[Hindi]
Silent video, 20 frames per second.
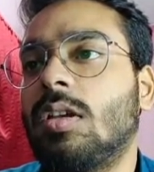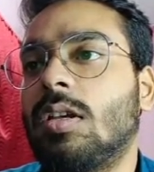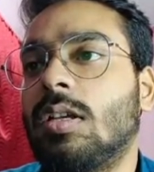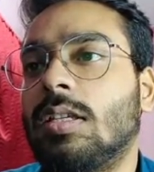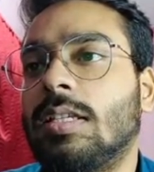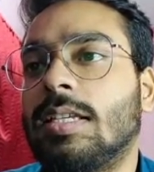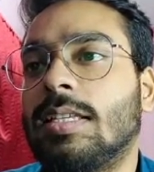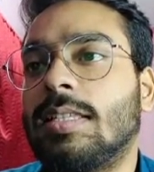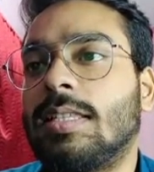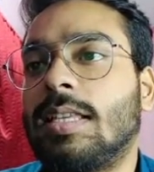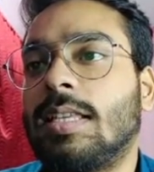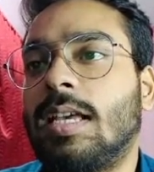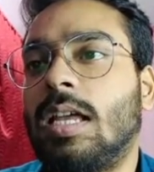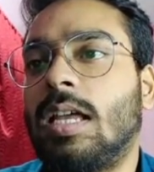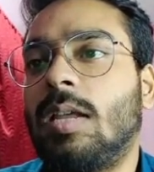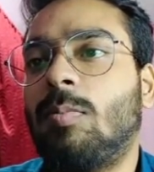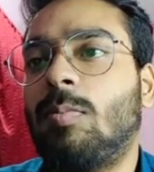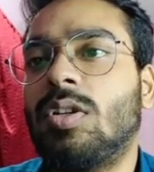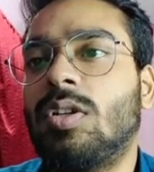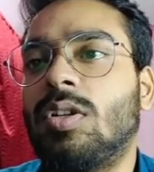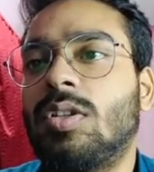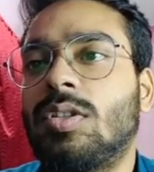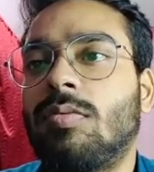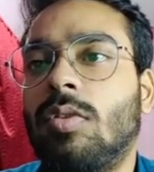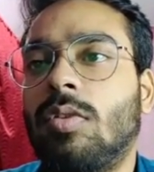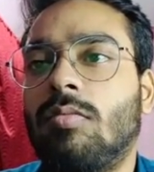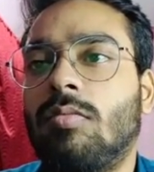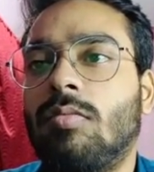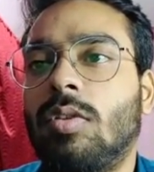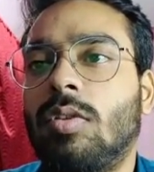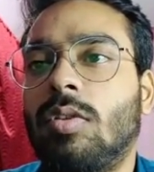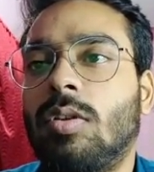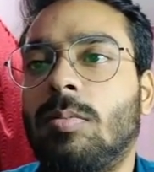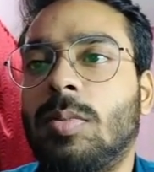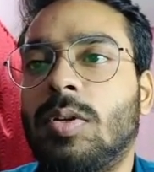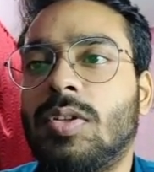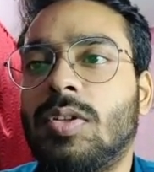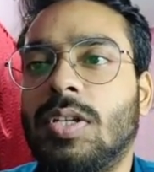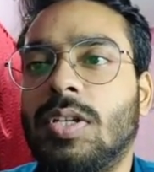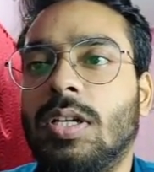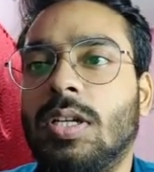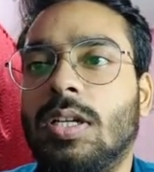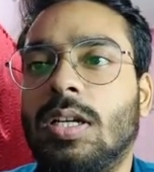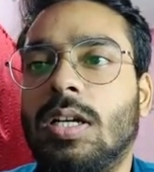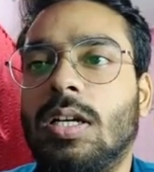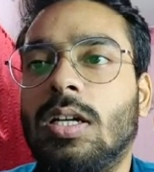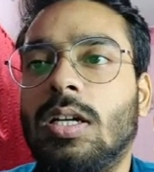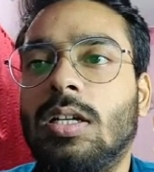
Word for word: ये सारे पॉइंट्स वन वन परसेंट का